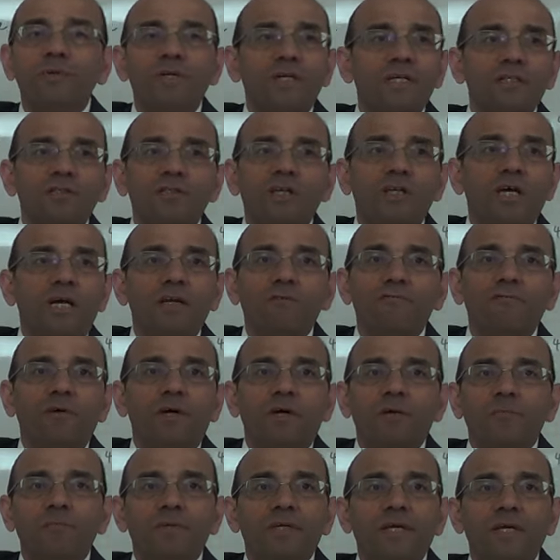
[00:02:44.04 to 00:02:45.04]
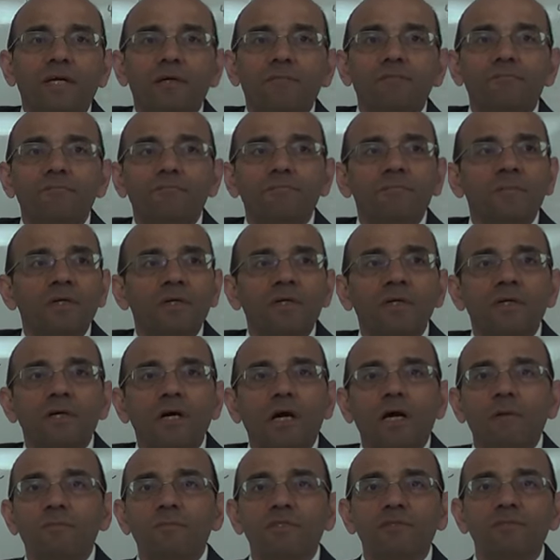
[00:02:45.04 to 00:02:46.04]
بالرينج ال 1000 ار بي ام
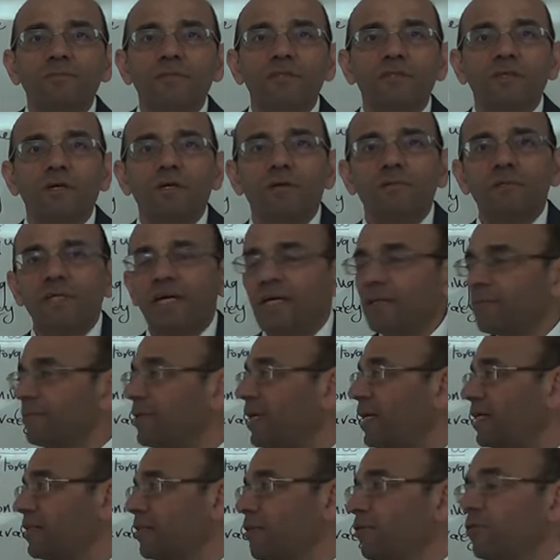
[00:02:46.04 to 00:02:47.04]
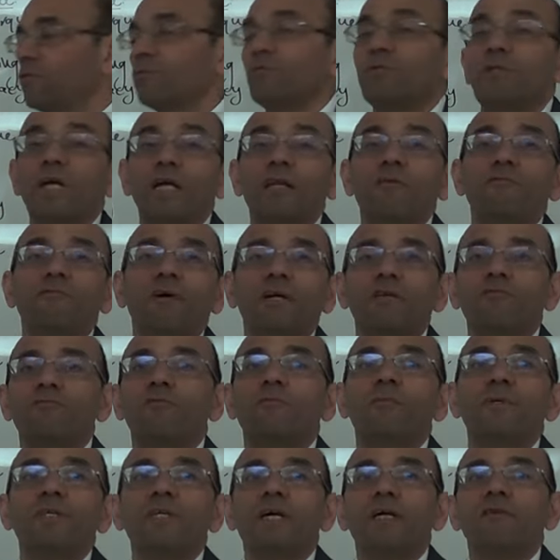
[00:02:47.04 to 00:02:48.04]
500 يعني بهذه الحدود 1000
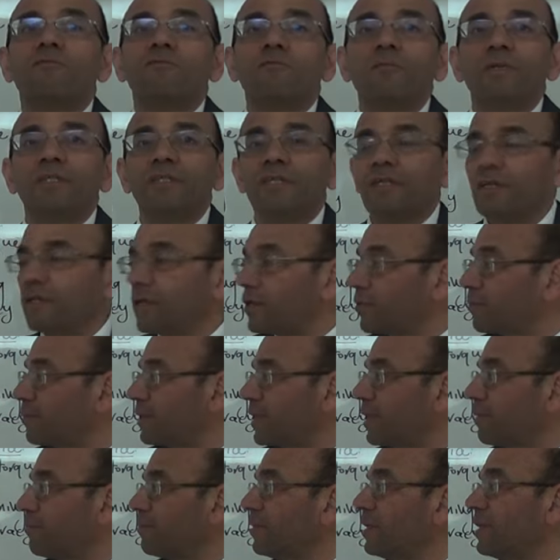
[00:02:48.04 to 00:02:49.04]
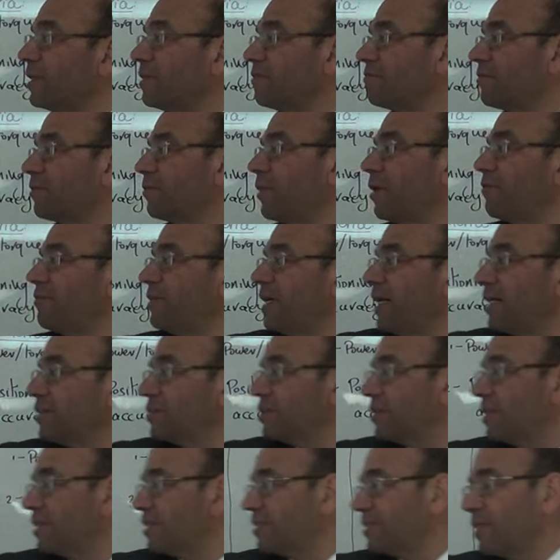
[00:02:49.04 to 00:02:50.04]
1100 1200 ار بي ام فما في حاجه
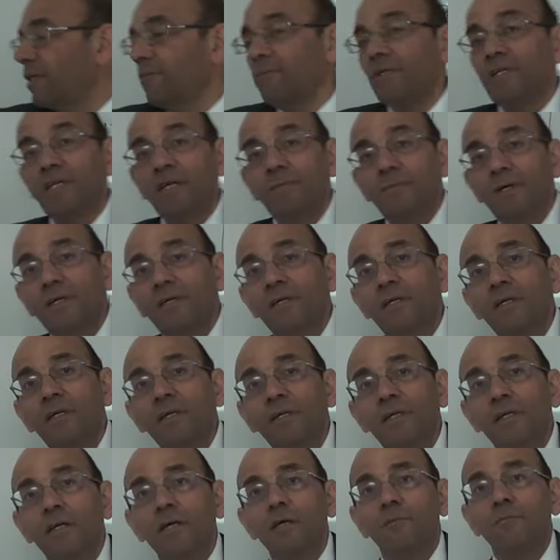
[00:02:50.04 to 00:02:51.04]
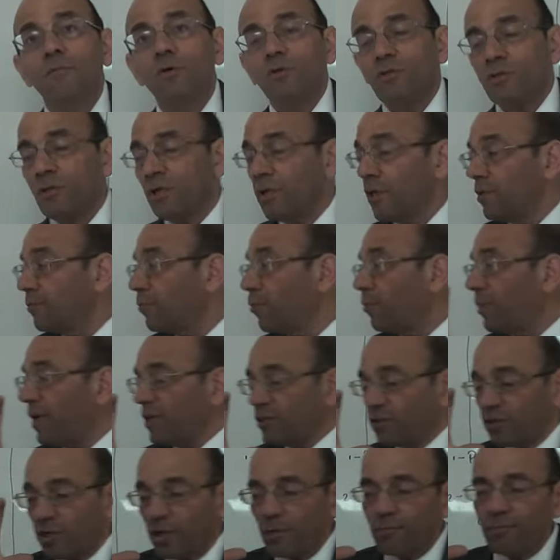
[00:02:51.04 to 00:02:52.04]
اني استعمل كمان جير بوكس
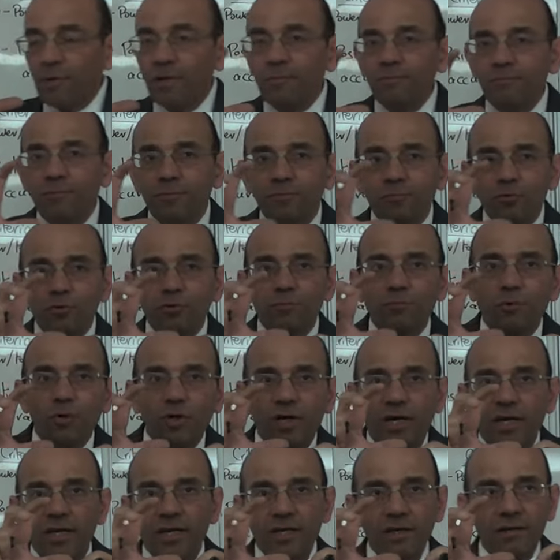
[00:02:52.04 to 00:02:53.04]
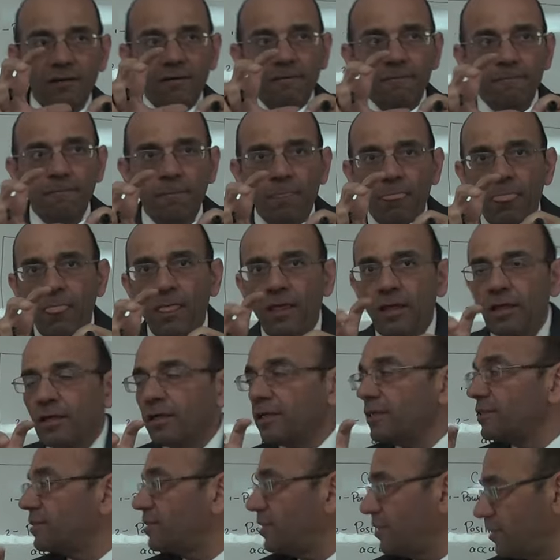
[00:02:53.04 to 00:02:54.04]
مباشره البامب بتشبك على
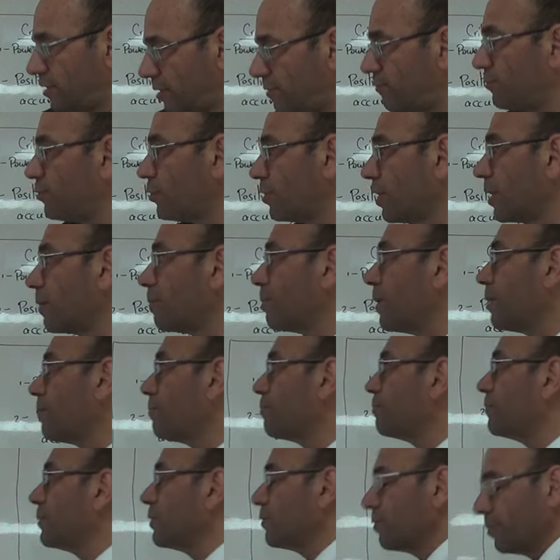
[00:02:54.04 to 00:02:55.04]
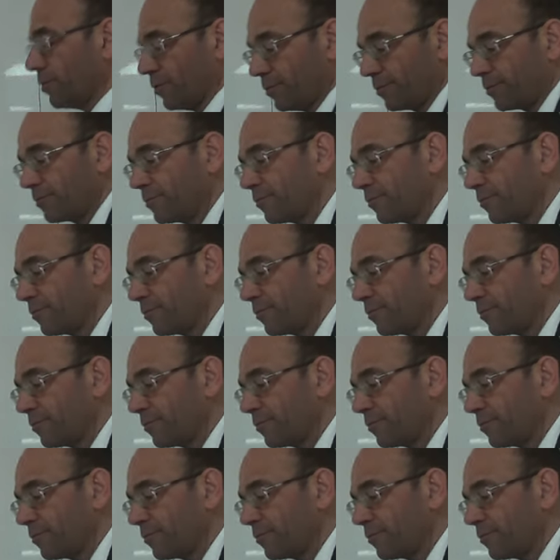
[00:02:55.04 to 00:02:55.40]
السنترفيوجال بامب منها